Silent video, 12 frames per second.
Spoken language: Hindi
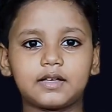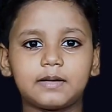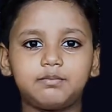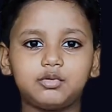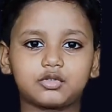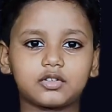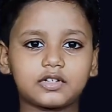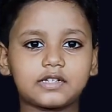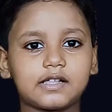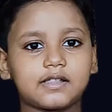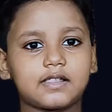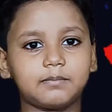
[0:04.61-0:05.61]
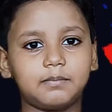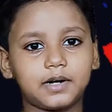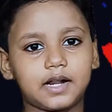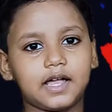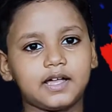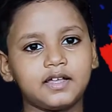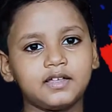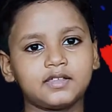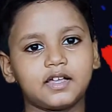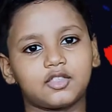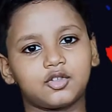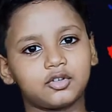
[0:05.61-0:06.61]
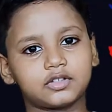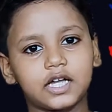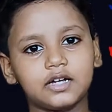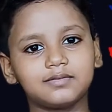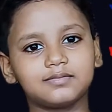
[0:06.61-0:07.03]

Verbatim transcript: कि प्लूटो रस्से से बड़ा है या छोटा